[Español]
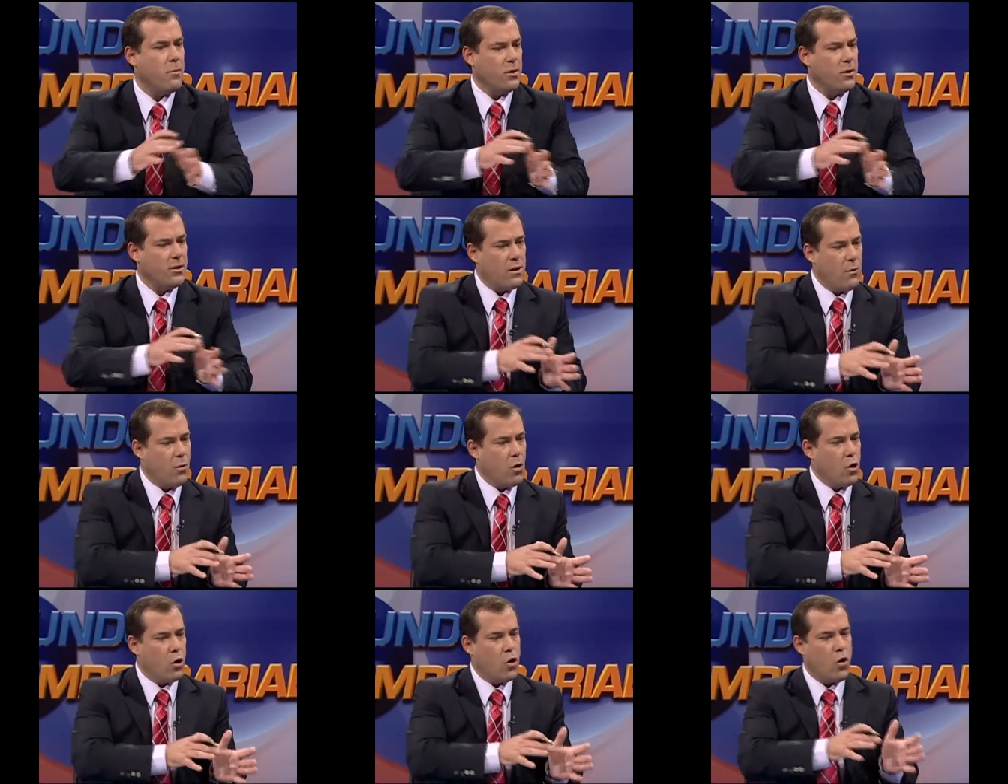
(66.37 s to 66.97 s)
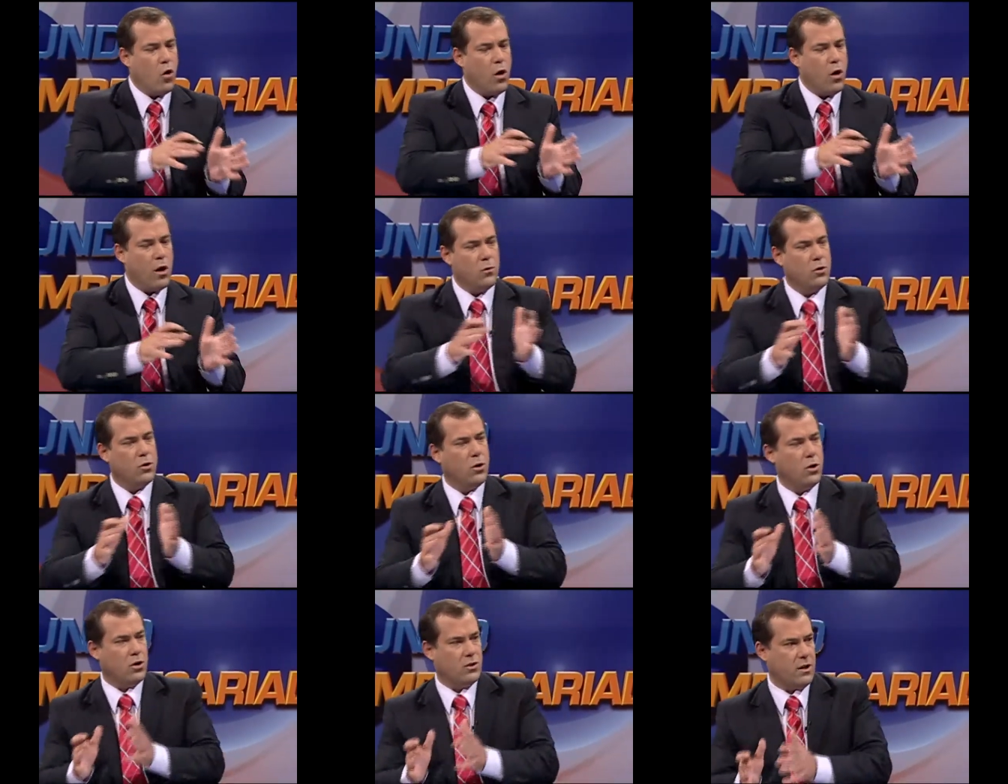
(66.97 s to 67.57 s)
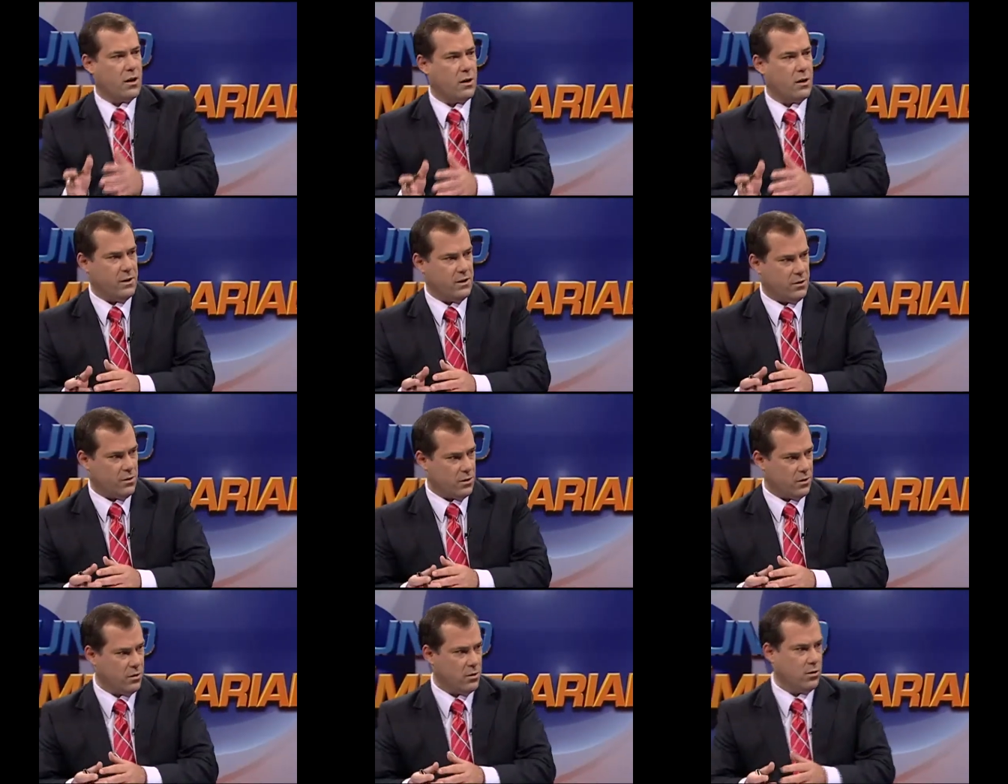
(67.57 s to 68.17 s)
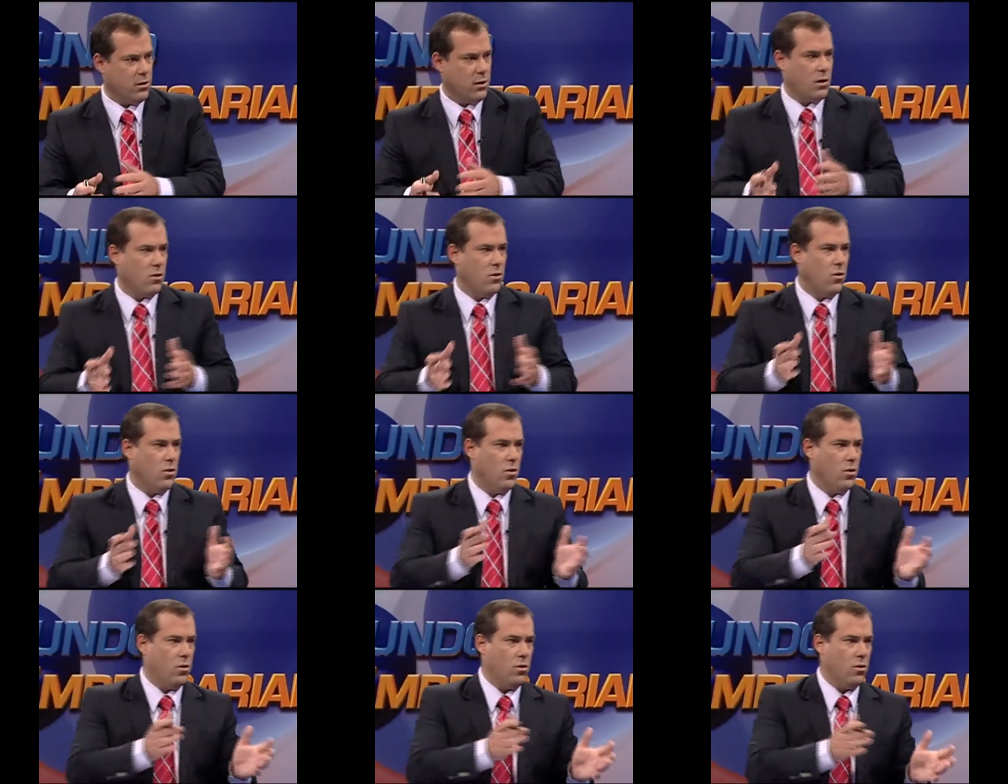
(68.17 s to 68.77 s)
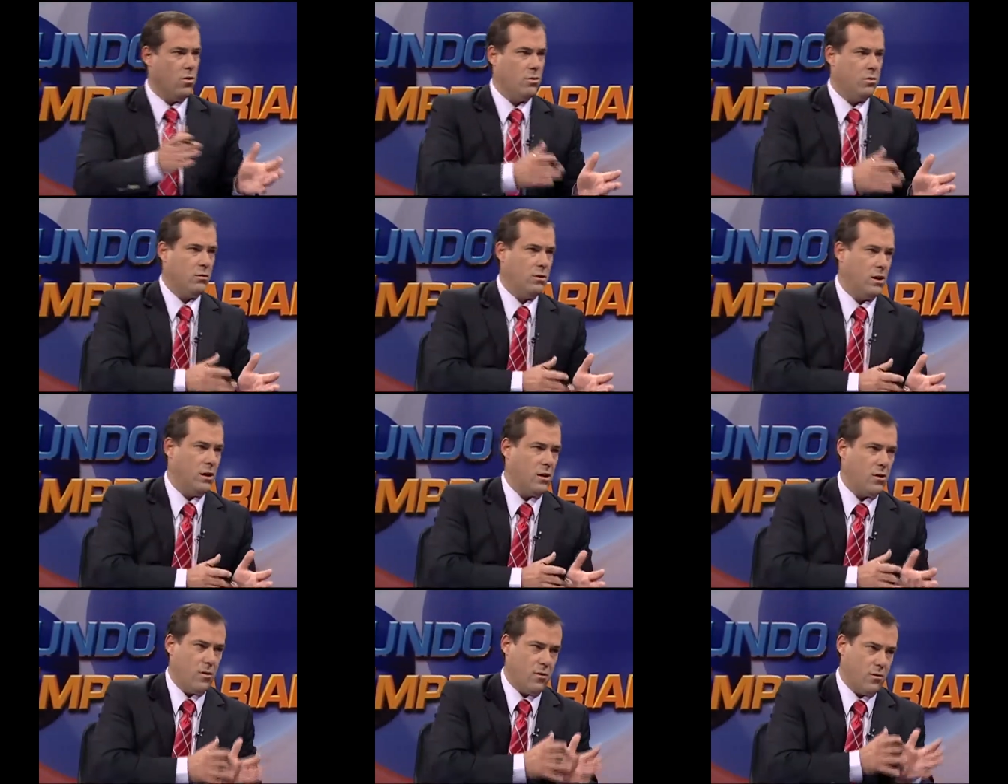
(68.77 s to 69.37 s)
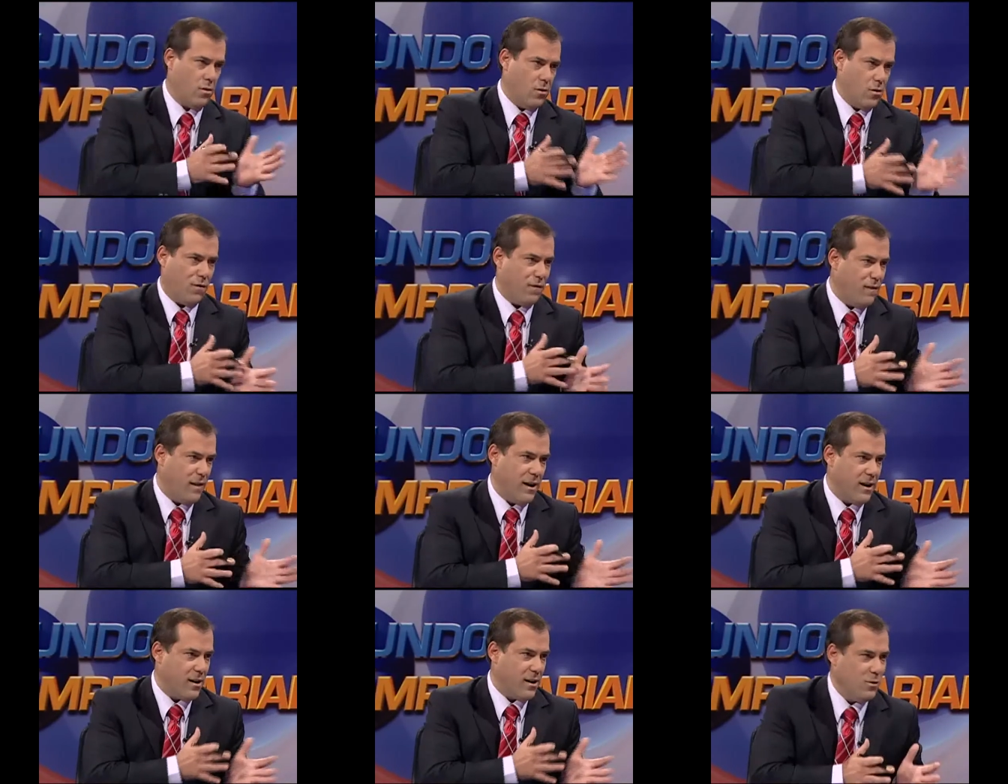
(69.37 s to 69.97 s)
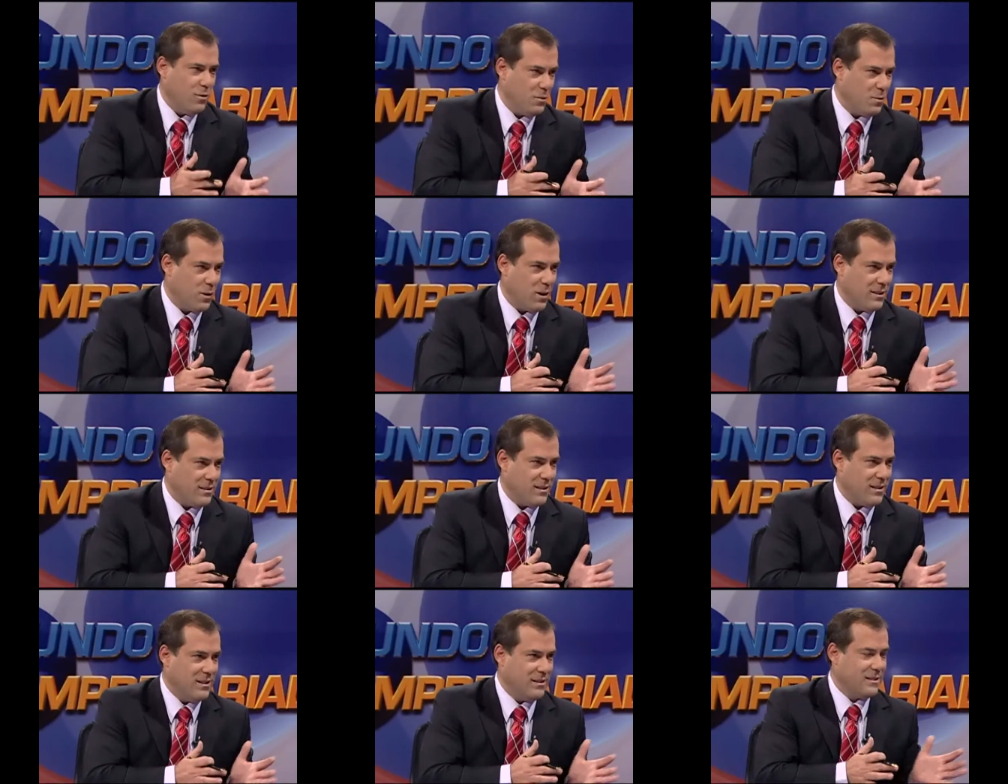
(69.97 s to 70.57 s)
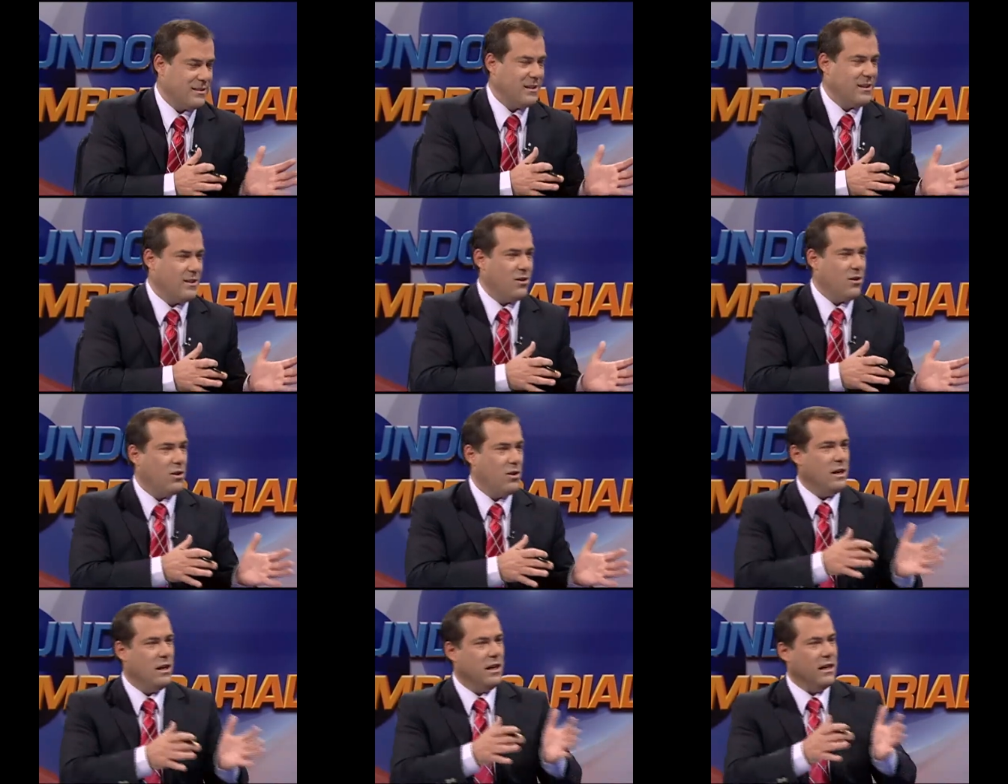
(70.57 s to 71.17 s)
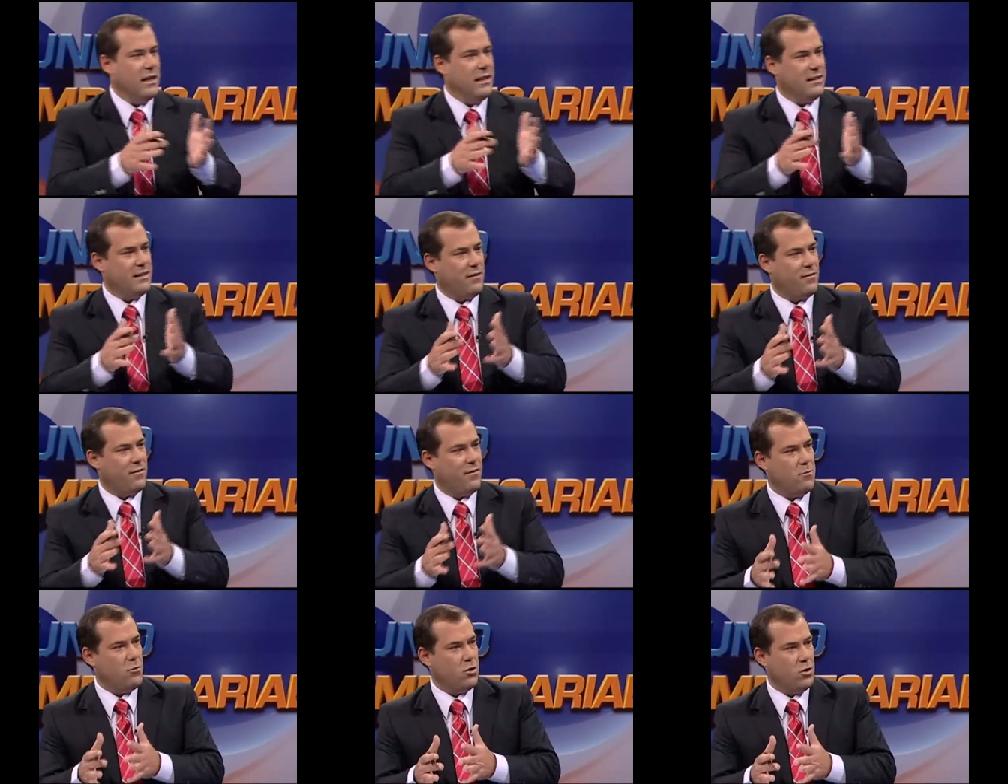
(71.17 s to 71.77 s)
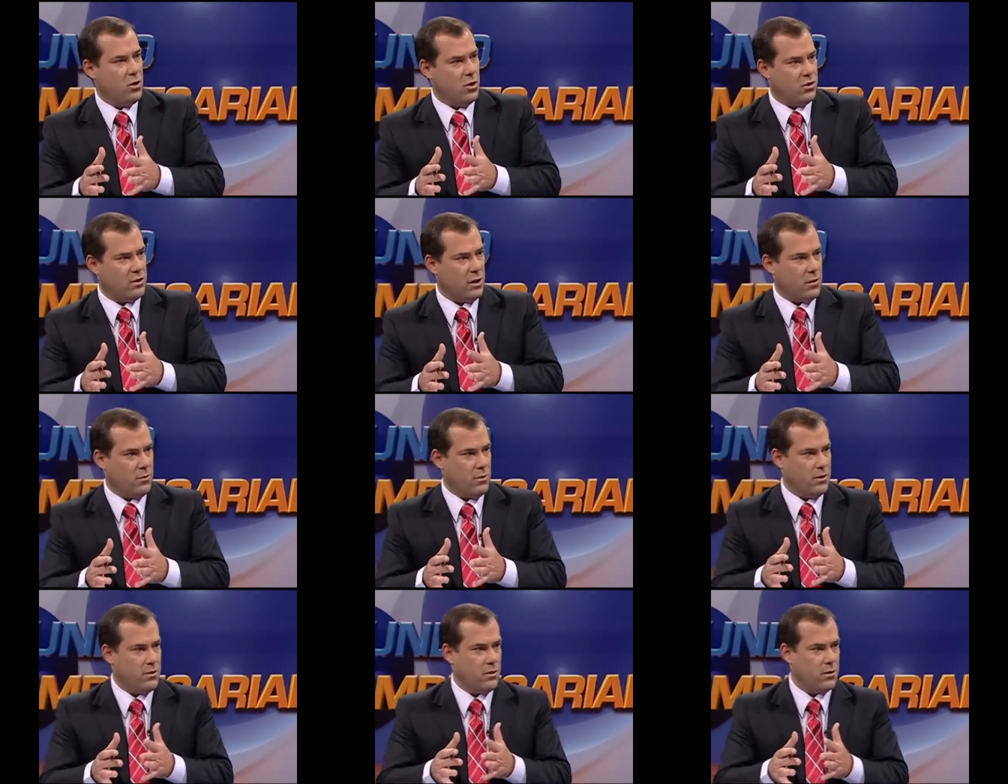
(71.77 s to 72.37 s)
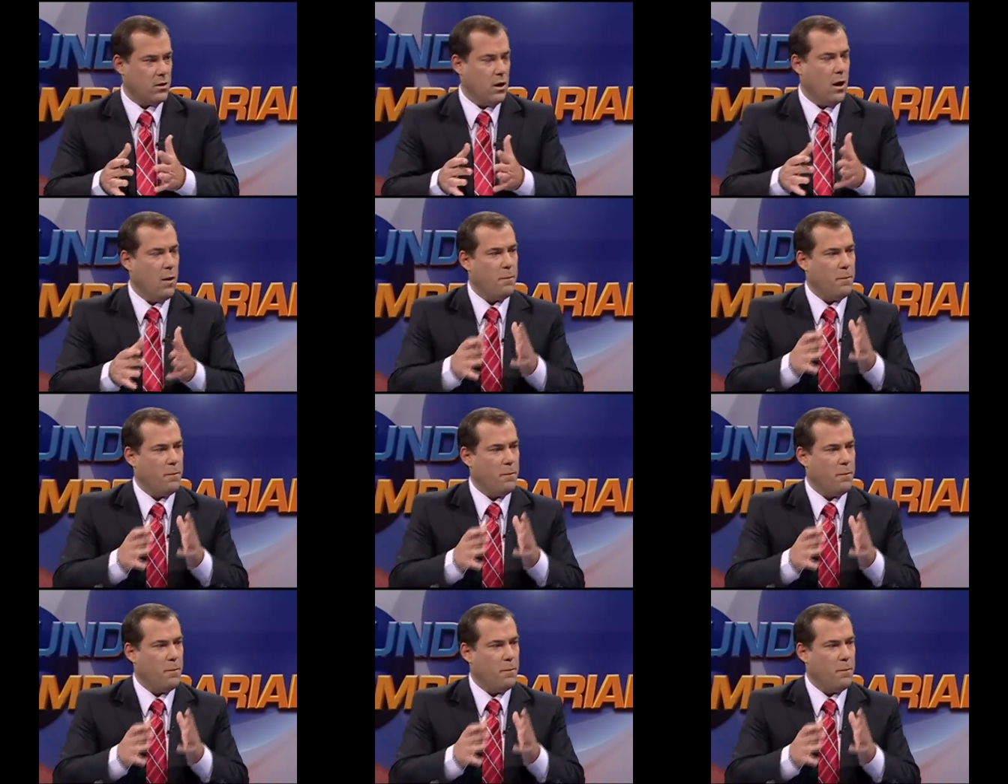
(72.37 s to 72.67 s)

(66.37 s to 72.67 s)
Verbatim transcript: pues se volcó al mundo de los servicios, ¿no? Dejó digamos, los, fierros, por así decirlo, Exacto. y se fue al mundo de los servicios.